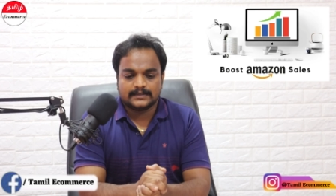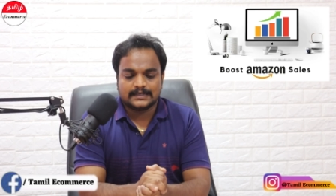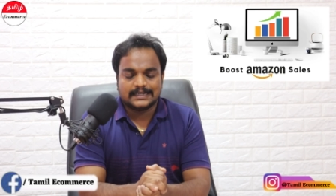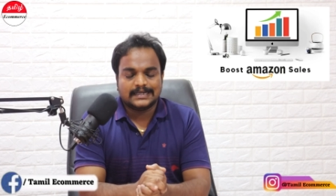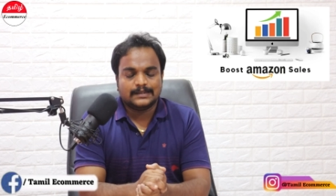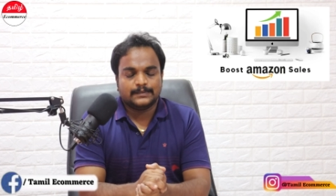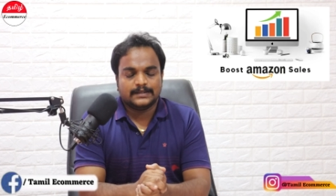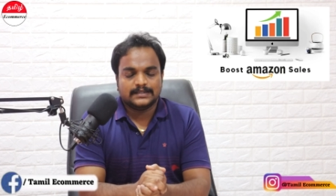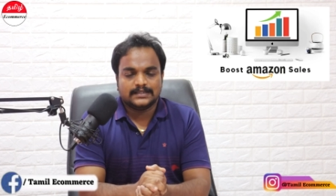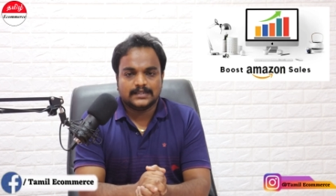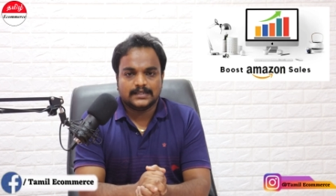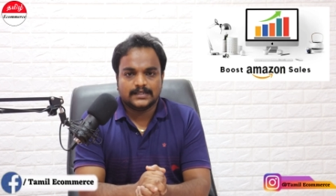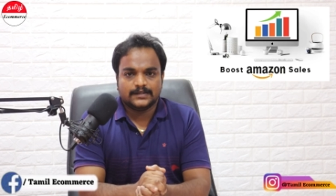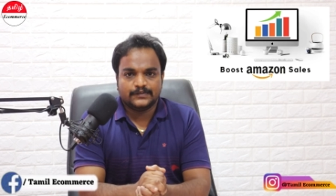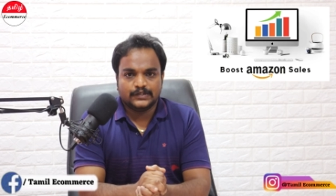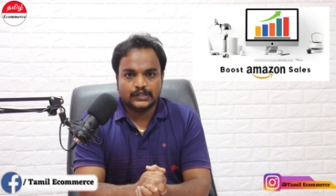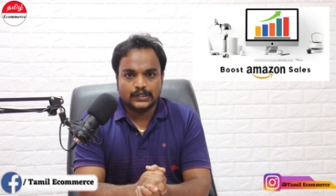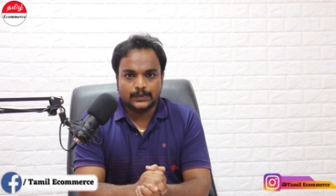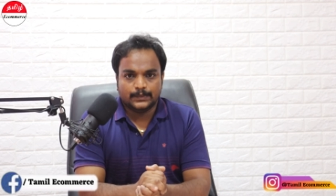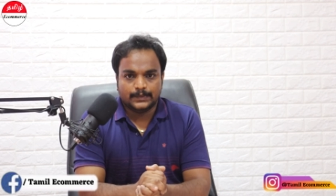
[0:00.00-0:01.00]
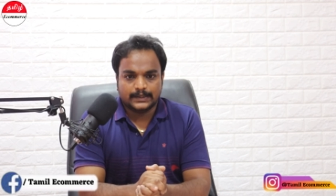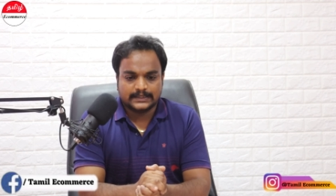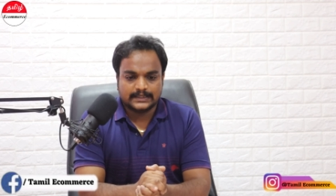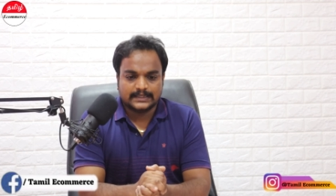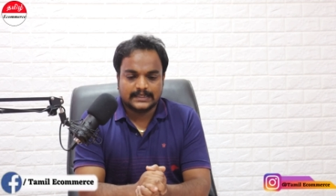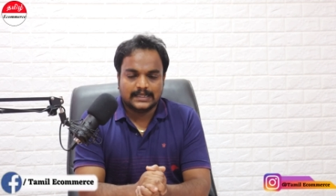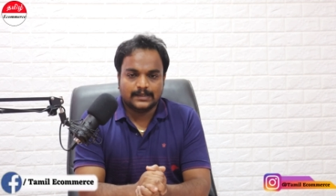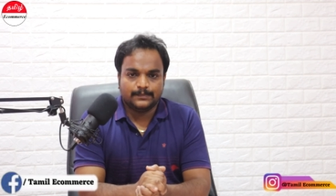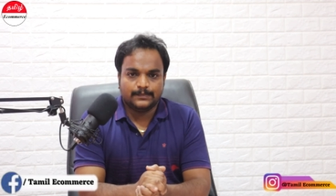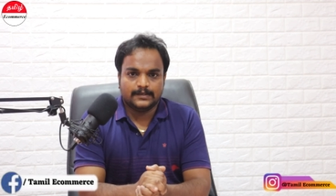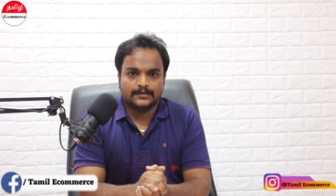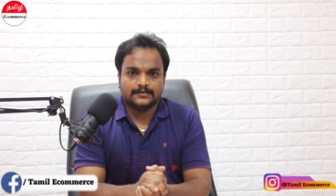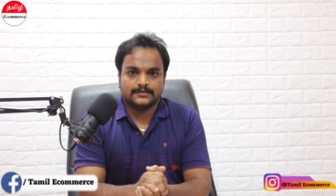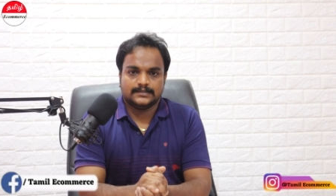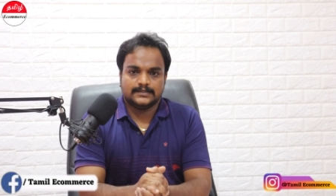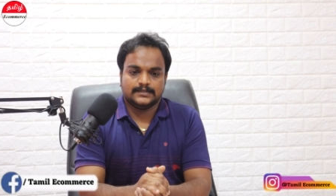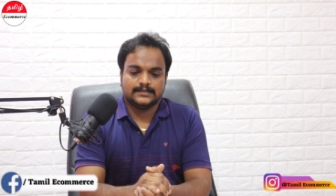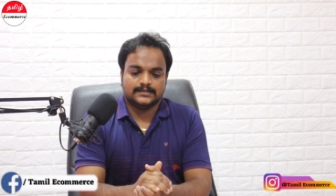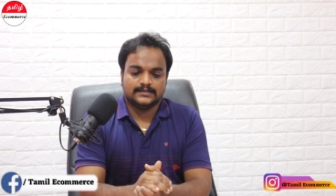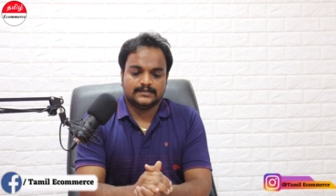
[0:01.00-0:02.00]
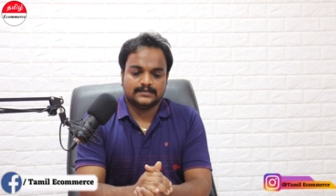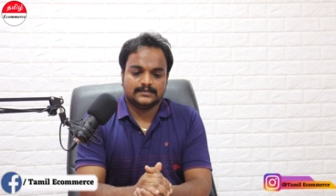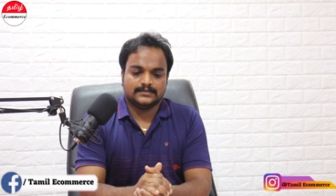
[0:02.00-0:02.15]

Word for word: கண்டிப்பாக இந்த வீடியோ பார்த்த நிறைய பேர் வந்து